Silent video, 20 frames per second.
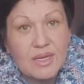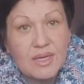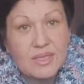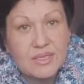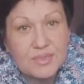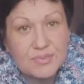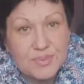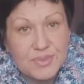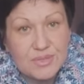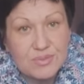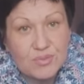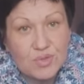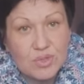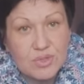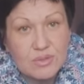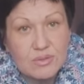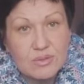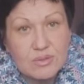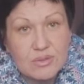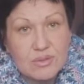Это
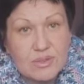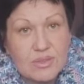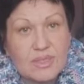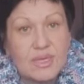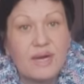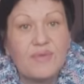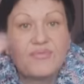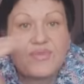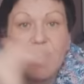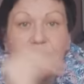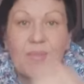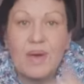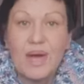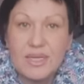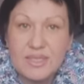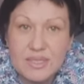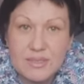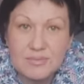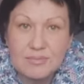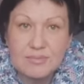письмо
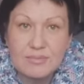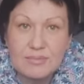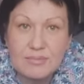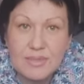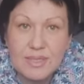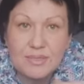автоматом